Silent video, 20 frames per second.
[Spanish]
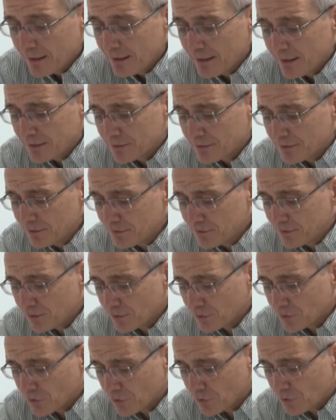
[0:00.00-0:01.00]
Existe
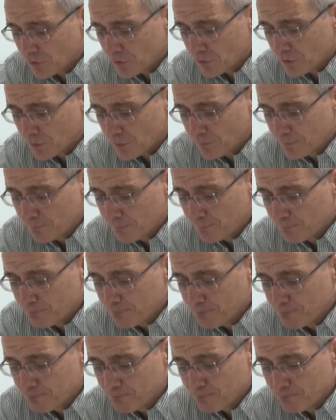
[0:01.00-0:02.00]
otro,
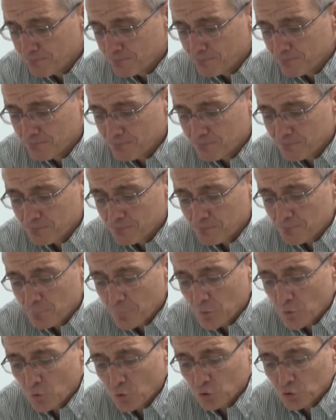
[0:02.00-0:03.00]

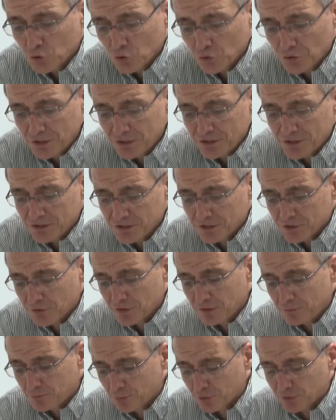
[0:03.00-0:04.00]
otro índice que
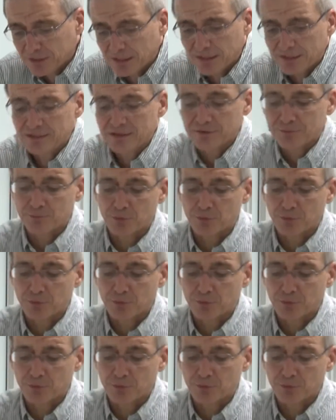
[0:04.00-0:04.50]
son importantes.